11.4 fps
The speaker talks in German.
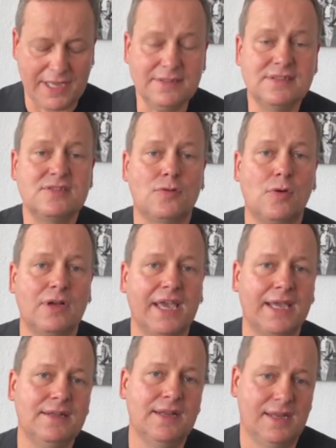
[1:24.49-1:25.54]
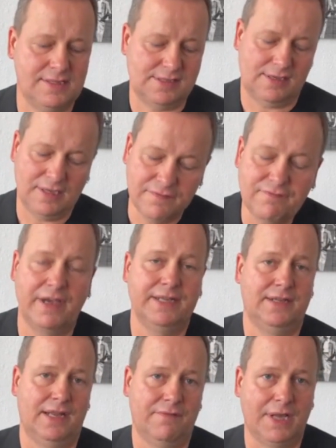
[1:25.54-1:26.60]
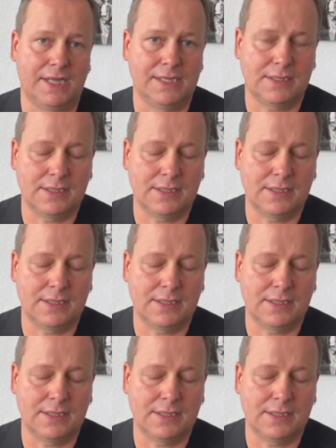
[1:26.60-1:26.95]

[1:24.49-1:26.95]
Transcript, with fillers: jetzt zu konkreten Initiativen weiterentwickeln.